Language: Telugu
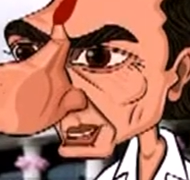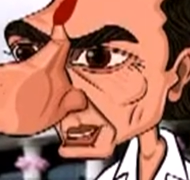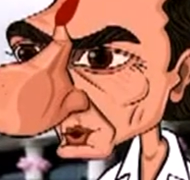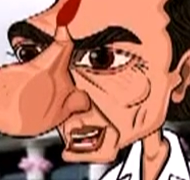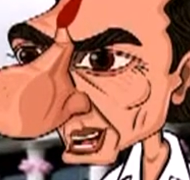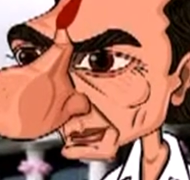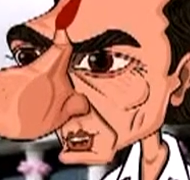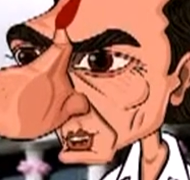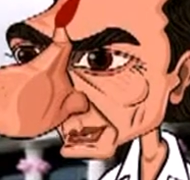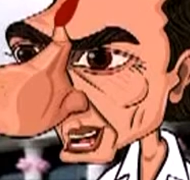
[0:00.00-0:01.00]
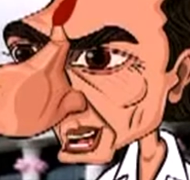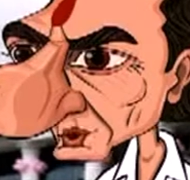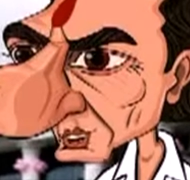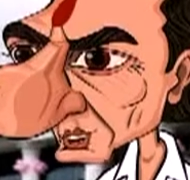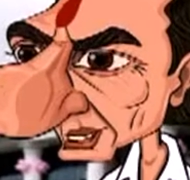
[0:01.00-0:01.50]
అమరావతి కార్లు గిట్ల
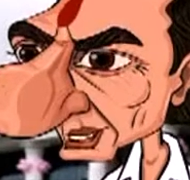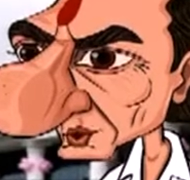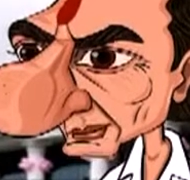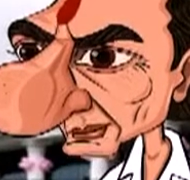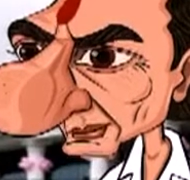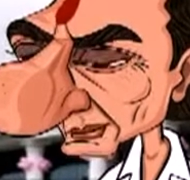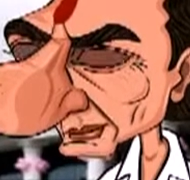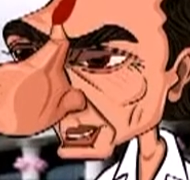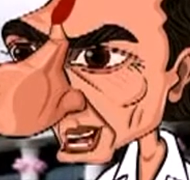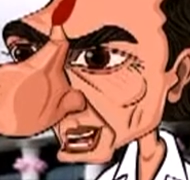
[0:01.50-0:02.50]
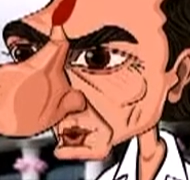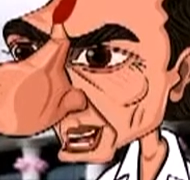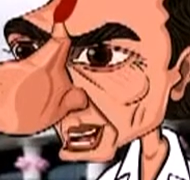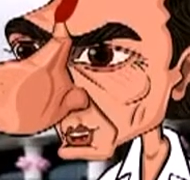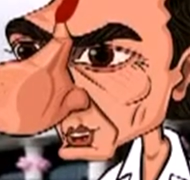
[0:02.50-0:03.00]
తిరిగినికిలే రోడ్డు
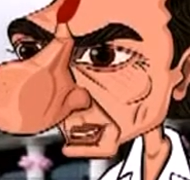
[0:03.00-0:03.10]
ట్యాక్సీ గిట్ల